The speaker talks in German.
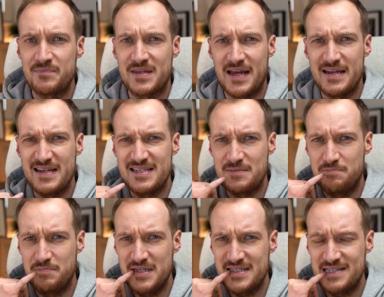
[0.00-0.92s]
denn es
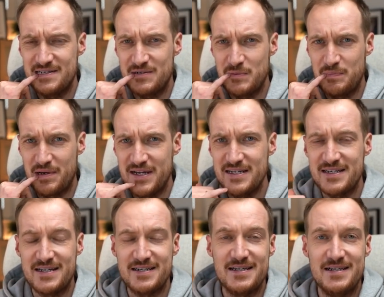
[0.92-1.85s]
bitzelt und brennt
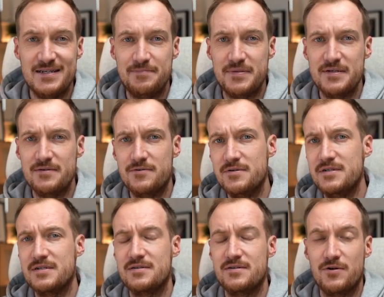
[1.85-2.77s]
an der Lippe
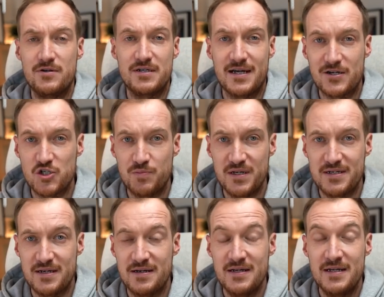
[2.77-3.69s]
und noch einen Tag
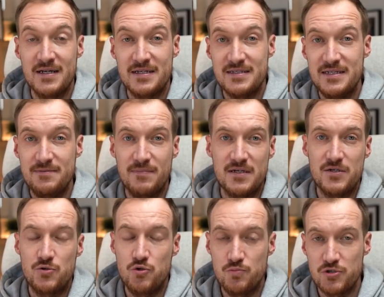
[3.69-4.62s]
später sieht man
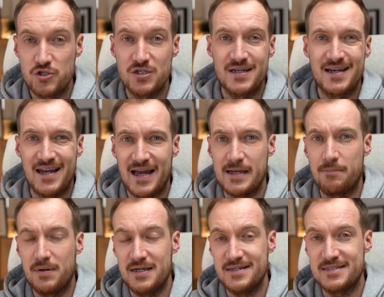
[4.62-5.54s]
die typischen kleinen
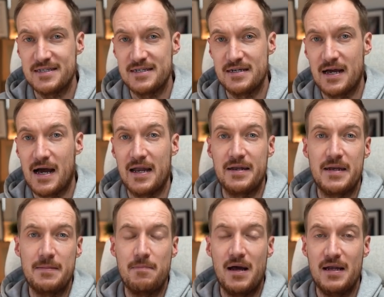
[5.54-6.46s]
Bläschen an
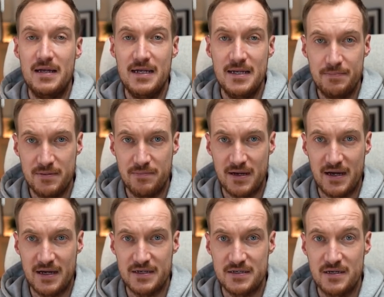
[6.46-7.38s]
dem
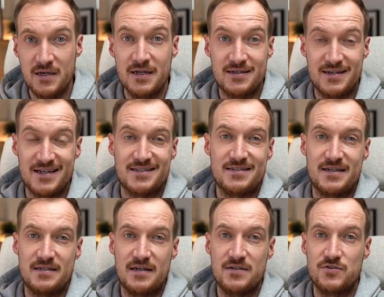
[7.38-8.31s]
Lippenbereich. Das ist
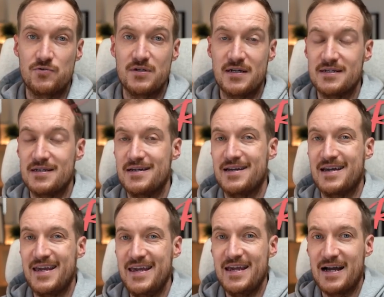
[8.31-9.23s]
dann eine sogenannte
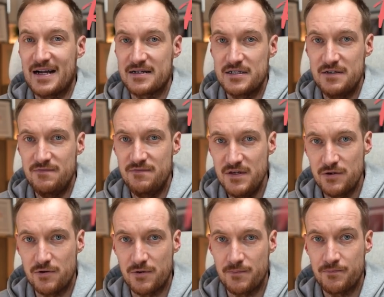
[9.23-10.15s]

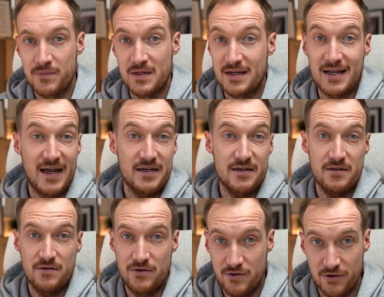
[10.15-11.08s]
Reaktivierung
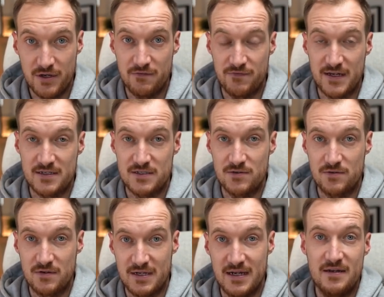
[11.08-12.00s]
keine
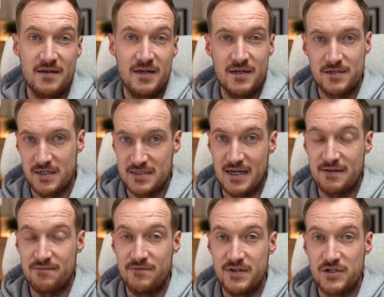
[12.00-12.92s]
Neuinfektion, denn das
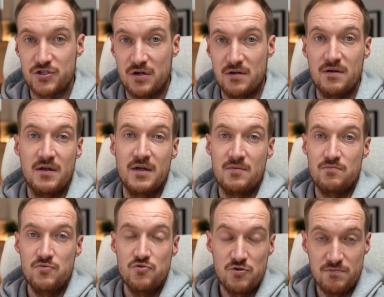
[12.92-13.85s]
hatten wir ja schon
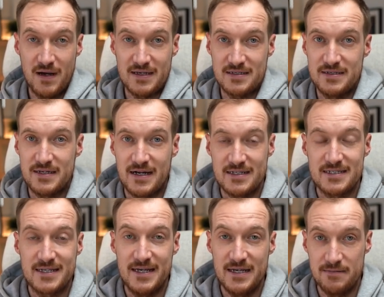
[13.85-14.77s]
mutmaßlich
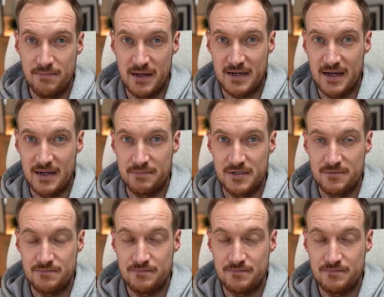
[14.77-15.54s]
als Kind mal gehabt.